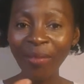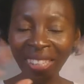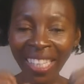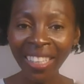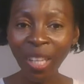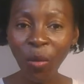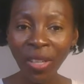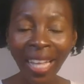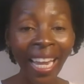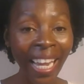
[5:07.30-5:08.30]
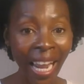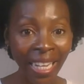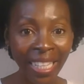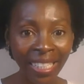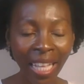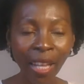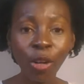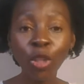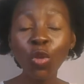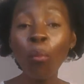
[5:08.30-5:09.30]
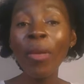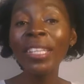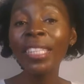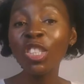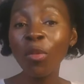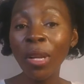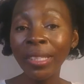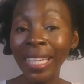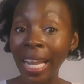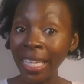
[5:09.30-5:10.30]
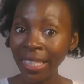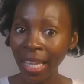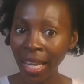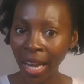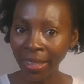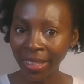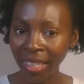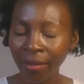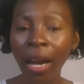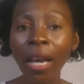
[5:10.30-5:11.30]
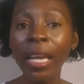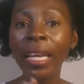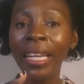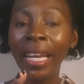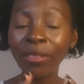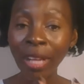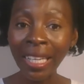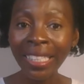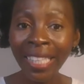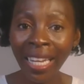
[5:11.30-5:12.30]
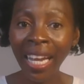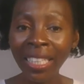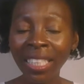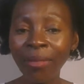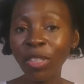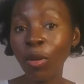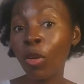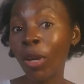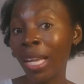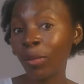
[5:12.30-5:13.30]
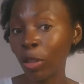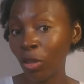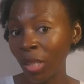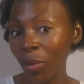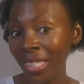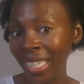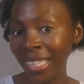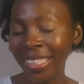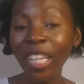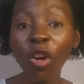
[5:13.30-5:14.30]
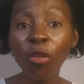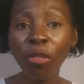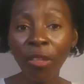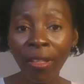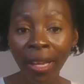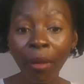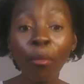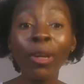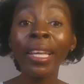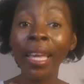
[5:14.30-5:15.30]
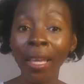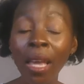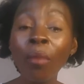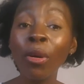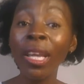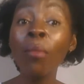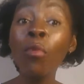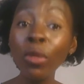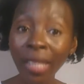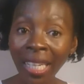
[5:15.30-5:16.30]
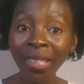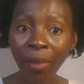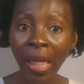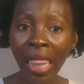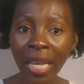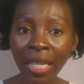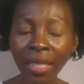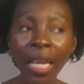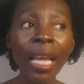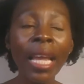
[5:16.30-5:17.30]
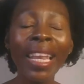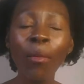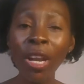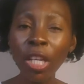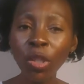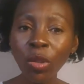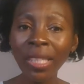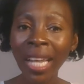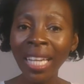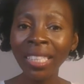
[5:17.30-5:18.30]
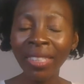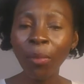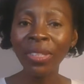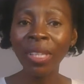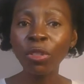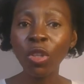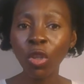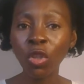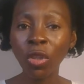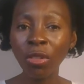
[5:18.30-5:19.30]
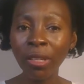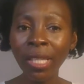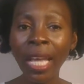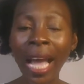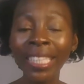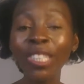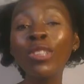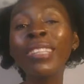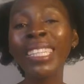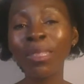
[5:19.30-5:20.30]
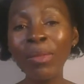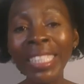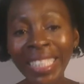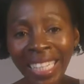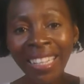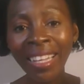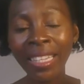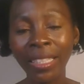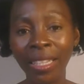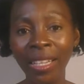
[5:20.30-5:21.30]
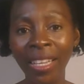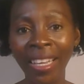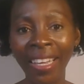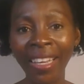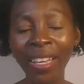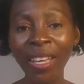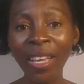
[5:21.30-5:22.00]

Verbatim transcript: vas a darte cuenta que la lista de lo que tú piensas sobre ti, la lista negativa y la otra lista negativa sobre lo que las personas piensan de ti coinciden. ¿Por qué? Porque muchas veces la mayoría de las cosas negativas que pensamos de nosotros han sido transmitidas ¿eh?